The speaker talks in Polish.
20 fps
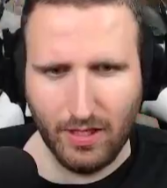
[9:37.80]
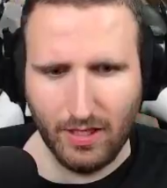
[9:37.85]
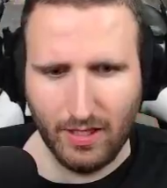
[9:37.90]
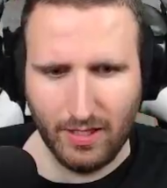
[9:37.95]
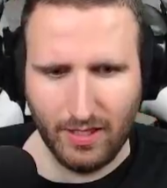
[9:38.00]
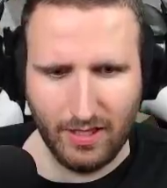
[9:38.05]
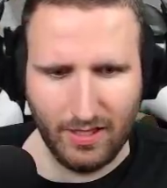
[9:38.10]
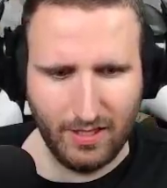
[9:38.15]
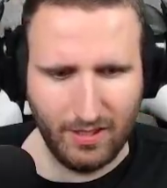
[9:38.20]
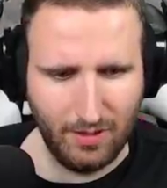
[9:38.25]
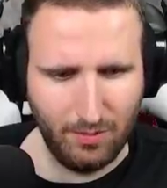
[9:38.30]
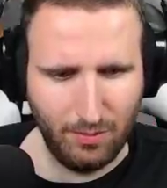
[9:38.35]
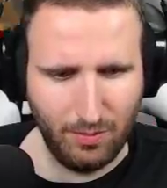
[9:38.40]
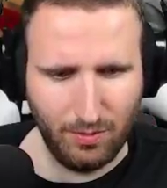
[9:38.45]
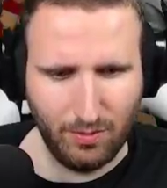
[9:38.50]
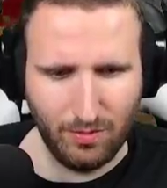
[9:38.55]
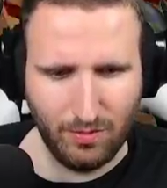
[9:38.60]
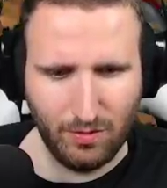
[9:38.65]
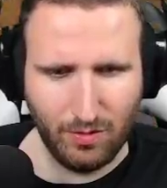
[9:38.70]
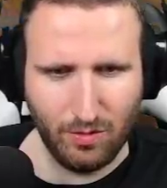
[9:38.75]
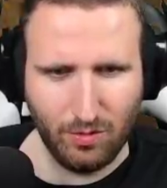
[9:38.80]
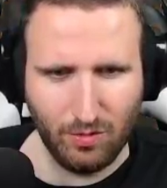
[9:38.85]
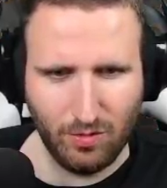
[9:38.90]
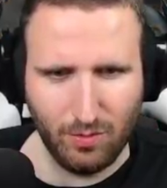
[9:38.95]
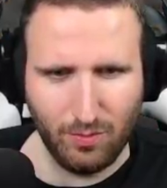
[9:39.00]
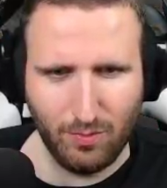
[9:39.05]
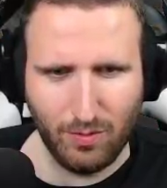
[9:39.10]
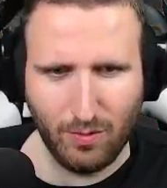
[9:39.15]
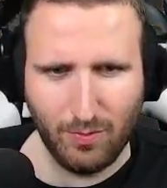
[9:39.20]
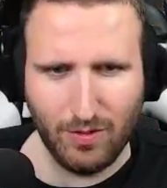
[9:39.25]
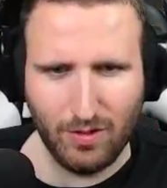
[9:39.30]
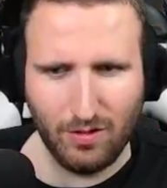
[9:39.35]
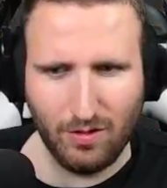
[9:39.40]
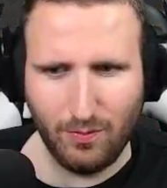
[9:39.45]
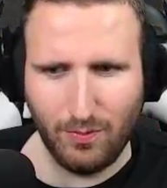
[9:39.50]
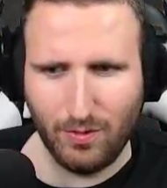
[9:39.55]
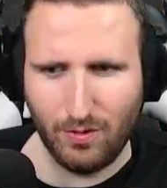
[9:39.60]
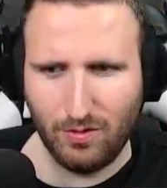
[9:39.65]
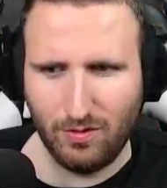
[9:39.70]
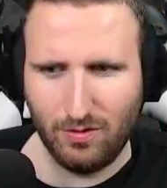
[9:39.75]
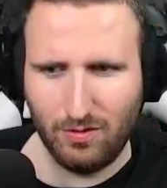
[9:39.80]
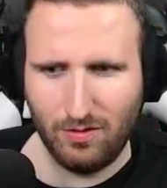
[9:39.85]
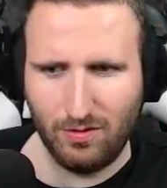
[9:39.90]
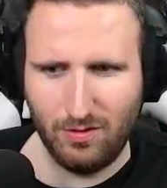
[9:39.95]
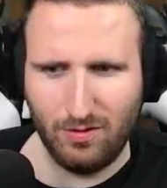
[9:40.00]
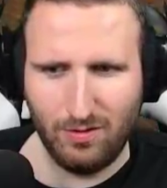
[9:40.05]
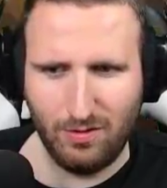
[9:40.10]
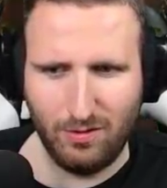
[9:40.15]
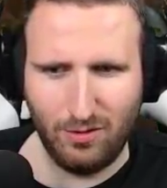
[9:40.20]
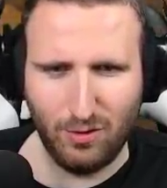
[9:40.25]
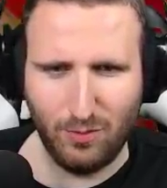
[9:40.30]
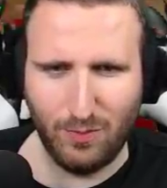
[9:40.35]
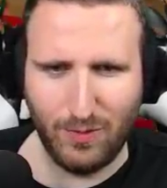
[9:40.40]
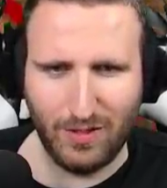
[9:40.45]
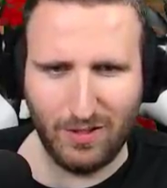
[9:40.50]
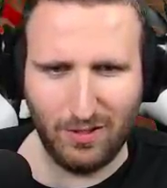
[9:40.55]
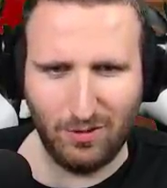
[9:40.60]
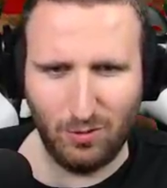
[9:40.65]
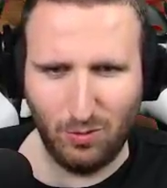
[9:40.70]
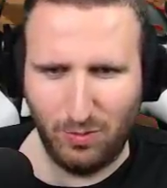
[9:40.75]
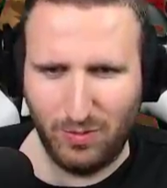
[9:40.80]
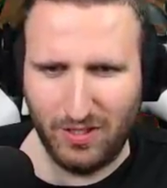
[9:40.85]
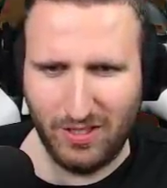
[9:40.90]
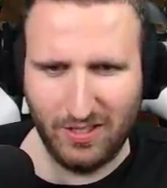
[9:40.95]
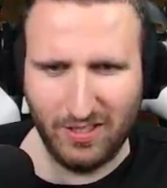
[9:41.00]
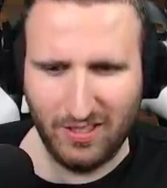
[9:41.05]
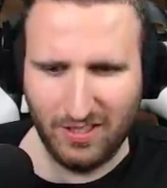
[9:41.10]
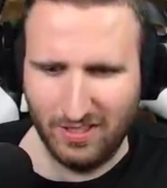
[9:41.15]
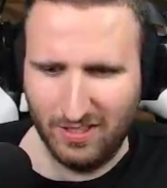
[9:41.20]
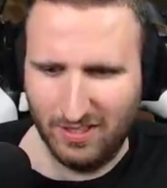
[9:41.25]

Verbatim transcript: e, bo to, to już do, to będzie dopiero super niesubtelnie.